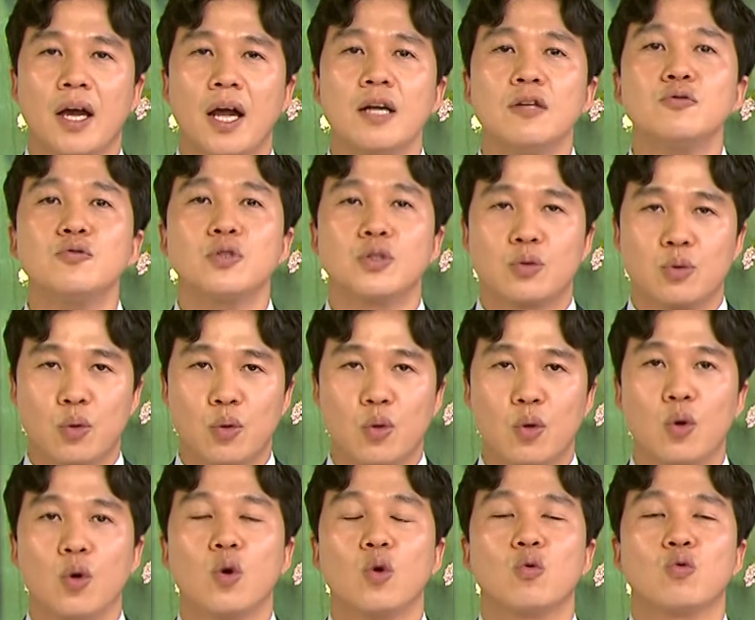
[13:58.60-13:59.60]
할 수
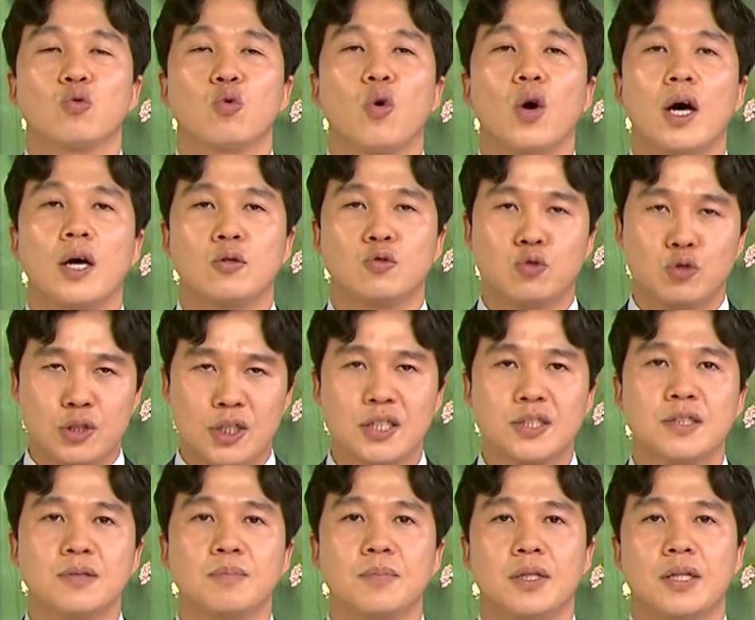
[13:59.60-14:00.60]
있도록
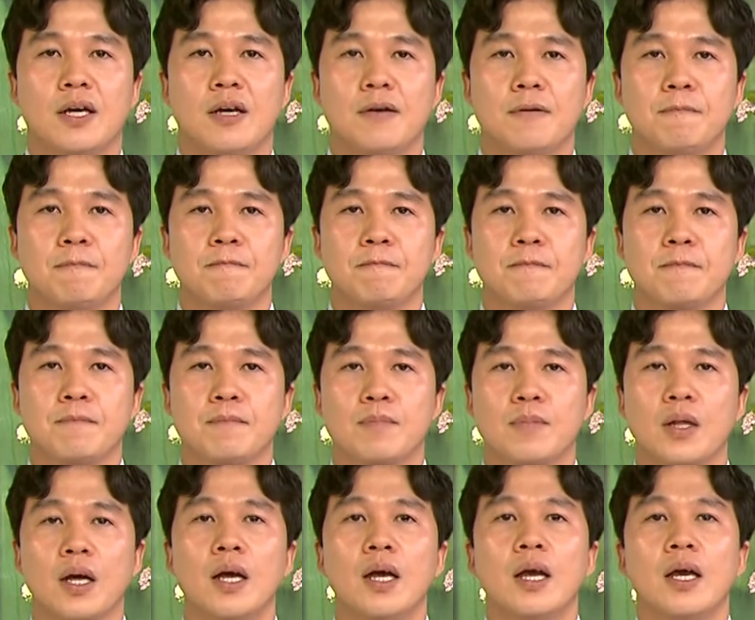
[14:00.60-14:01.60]
도와주셨습니다.
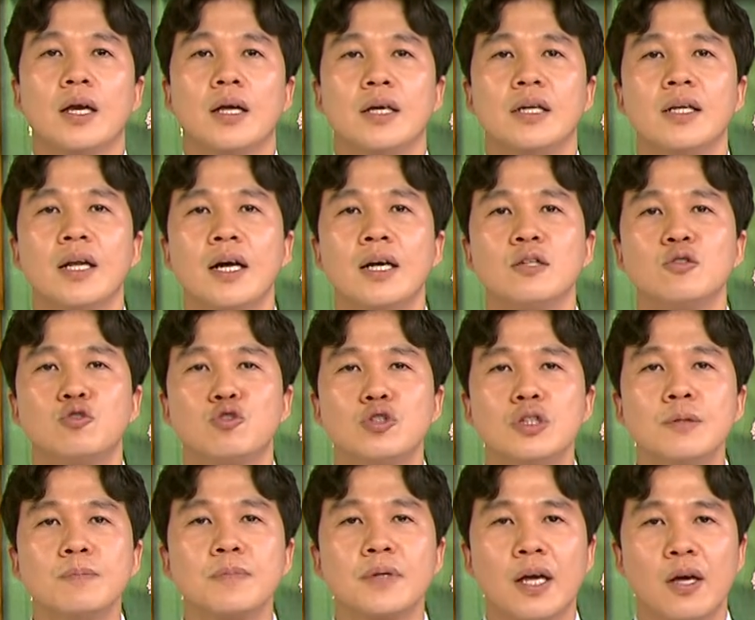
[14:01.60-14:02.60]
이러한
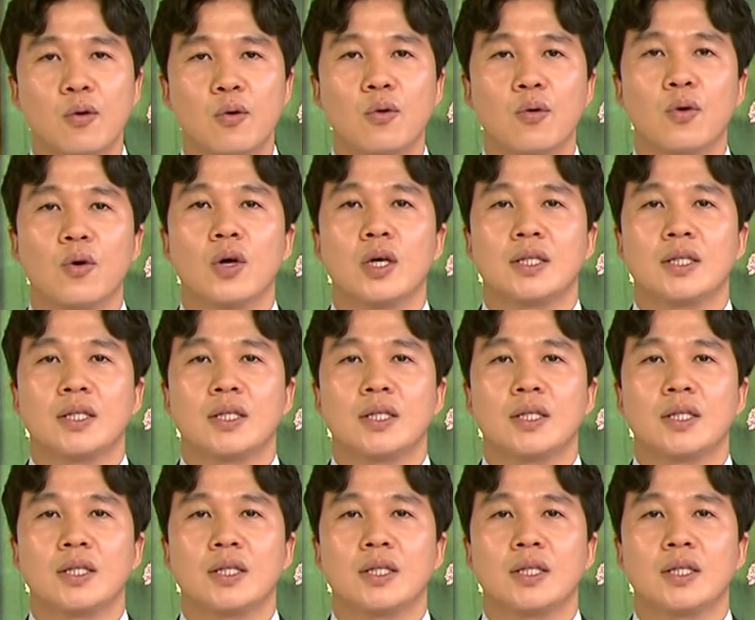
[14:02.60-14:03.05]
주님께로